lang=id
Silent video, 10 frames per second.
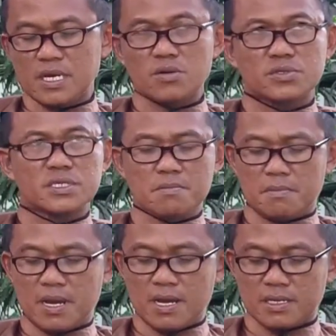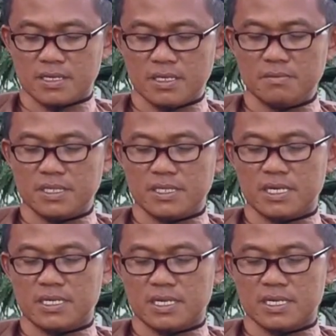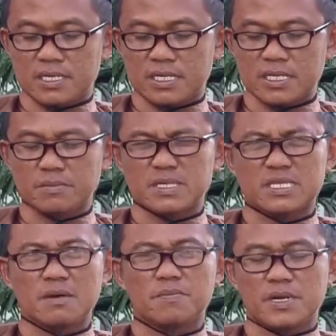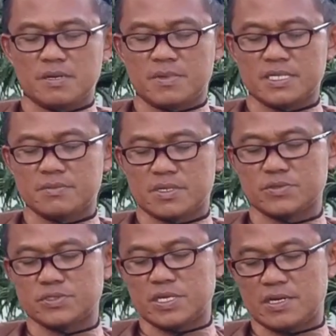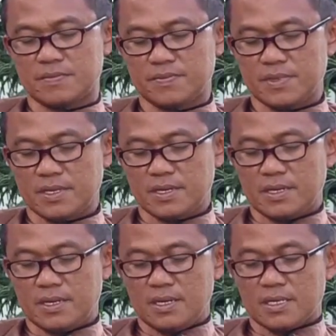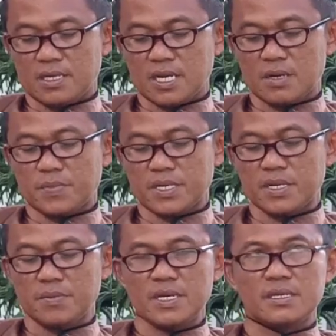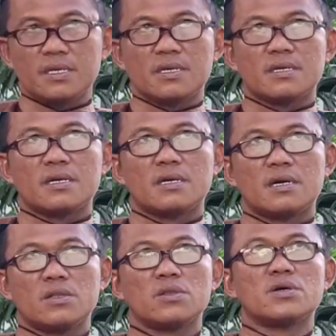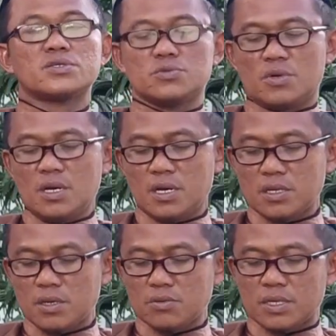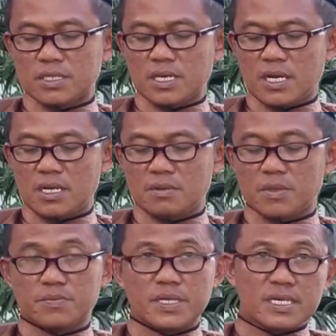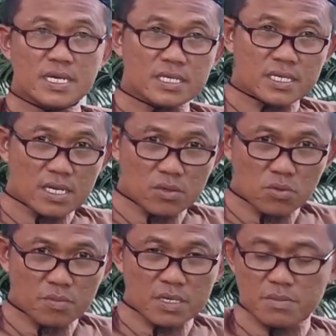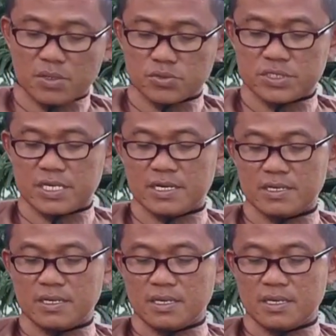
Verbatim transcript: ini harusnya makin menyadarkan kita betapa lemahnya manusia. Dengan pandemi ini, Allah Subhanahu wa taala memperingatkan umat manusia